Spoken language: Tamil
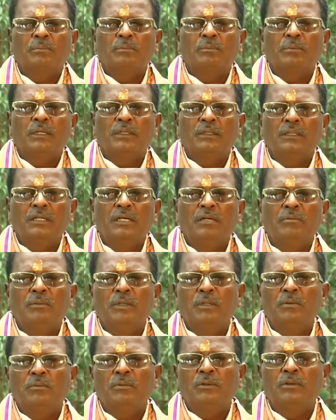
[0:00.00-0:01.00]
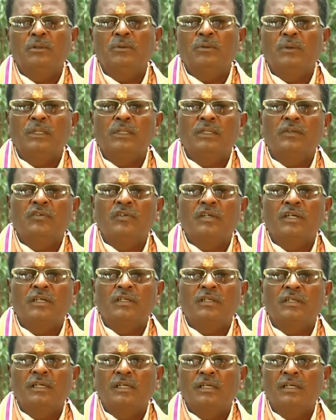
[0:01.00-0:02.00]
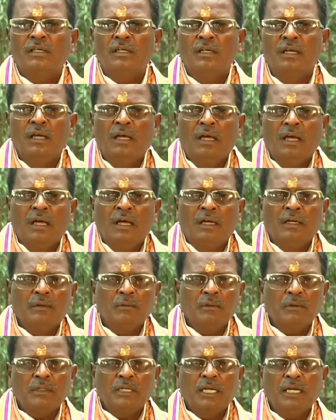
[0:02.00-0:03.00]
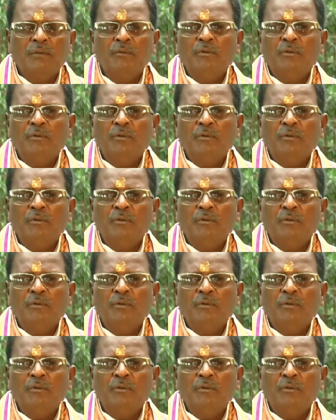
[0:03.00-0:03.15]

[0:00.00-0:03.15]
அஞ்சாம் இடம் வந்து குழந்தை ஸ்தானத்துலன்னா கல்வி